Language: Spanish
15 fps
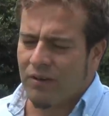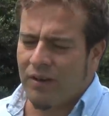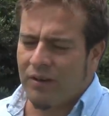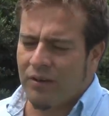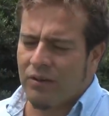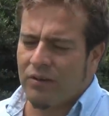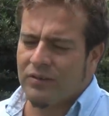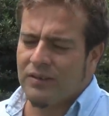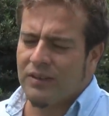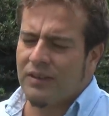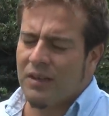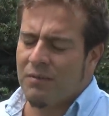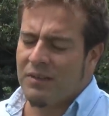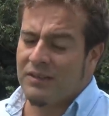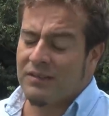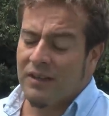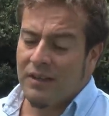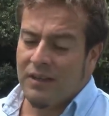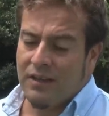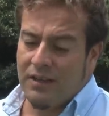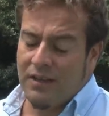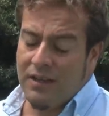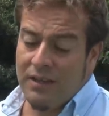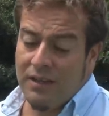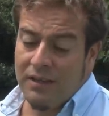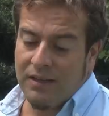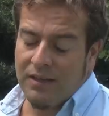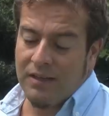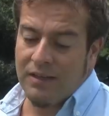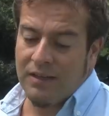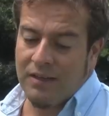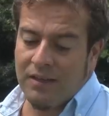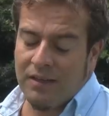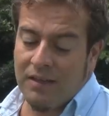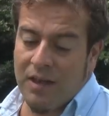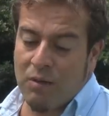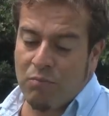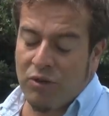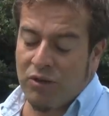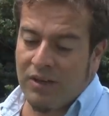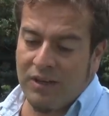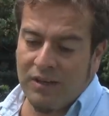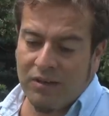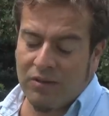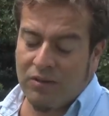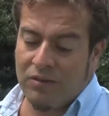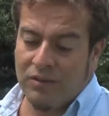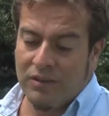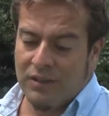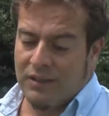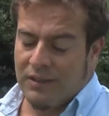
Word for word: agroecosistemas, y eh, de a poquito